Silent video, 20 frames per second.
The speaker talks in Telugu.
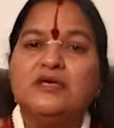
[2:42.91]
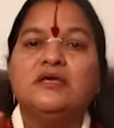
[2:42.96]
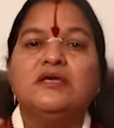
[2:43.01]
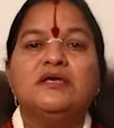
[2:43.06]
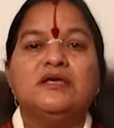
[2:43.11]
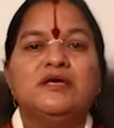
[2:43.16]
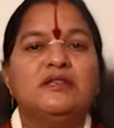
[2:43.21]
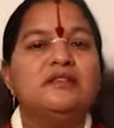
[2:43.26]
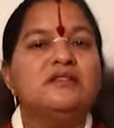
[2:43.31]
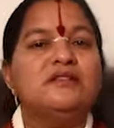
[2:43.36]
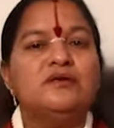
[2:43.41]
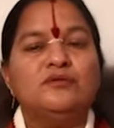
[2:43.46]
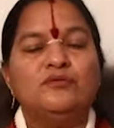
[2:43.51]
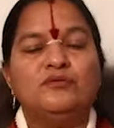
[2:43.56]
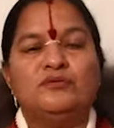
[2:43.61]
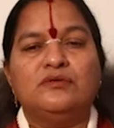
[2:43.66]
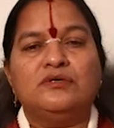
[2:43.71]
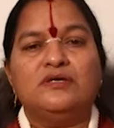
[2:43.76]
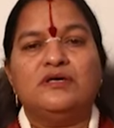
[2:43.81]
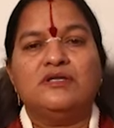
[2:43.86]
ఈ యంత్రం
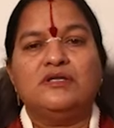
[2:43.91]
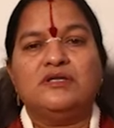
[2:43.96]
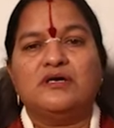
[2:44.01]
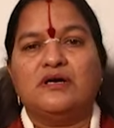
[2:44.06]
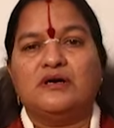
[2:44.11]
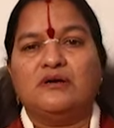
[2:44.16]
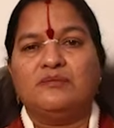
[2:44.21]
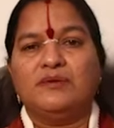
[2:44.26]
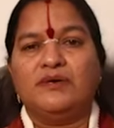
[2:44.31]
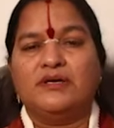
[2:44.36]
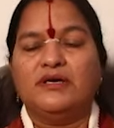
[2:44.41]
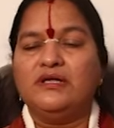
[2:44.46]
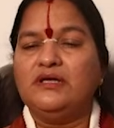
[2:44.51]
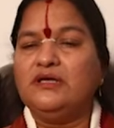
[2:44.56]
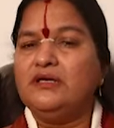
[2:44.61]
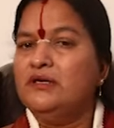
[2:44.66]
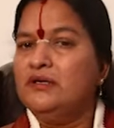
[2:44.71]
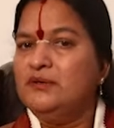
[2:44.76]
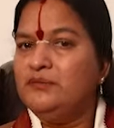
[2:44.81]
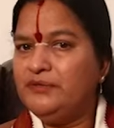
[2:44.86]
ఉంటుంది కాబట్టి
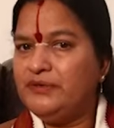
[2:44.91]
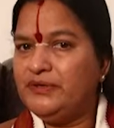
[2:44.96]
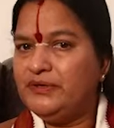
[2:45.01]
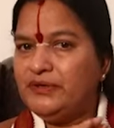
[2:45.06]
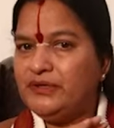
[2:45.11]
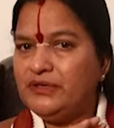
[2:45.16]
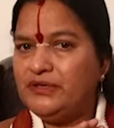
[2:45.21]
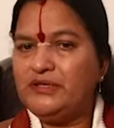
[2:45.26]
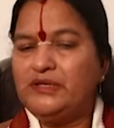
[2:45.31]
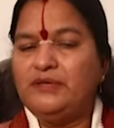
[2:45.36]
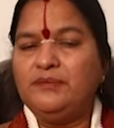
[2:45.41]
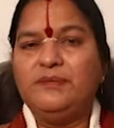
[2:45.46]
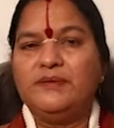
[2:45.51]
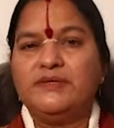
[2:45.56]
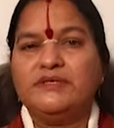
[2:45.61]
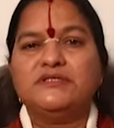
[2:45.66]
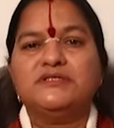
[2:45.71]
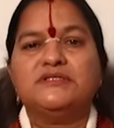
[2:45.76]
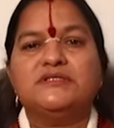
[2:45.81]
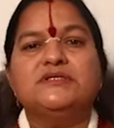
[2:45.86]
మీరు ఎట్టి
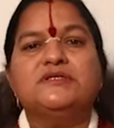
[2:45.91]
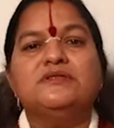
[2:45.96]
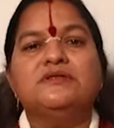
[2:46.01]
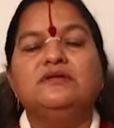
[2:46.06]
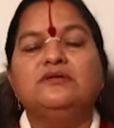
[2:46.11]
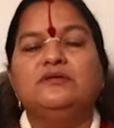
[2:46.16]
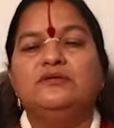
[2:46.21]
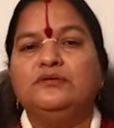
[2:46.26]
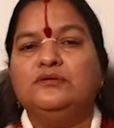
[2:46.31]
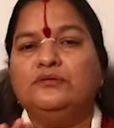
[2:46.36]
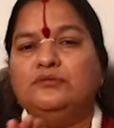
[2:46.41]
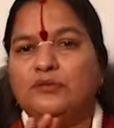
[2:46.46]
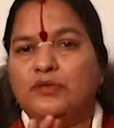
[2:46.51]
పరిస్థితుల్లోనూ